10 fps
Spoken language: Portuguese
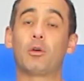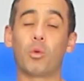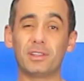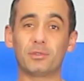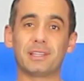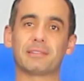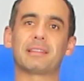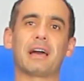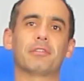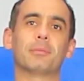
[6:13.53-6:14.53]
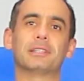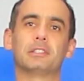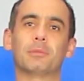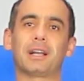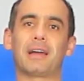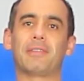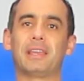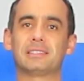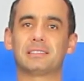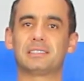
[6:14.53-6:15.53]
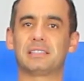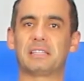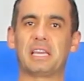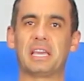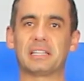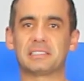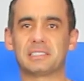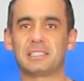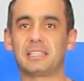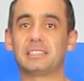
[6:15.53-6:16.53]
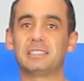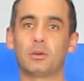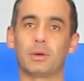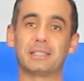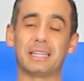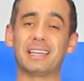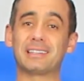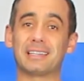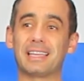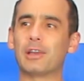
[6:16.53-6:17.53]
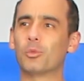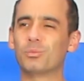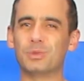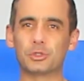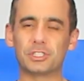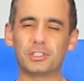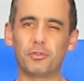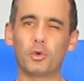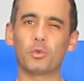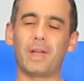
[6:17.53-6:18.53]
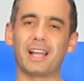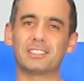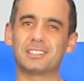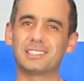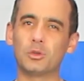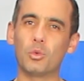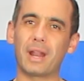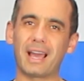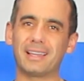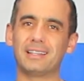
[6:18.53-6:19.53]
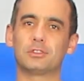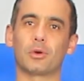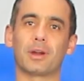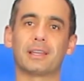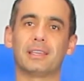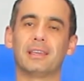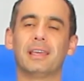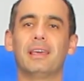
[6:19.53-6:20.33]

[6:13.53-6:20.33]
quando eu tentava manter uma cadência de 70, 75, 80, eu, eu tinha dificuldade de segurar aquele torque.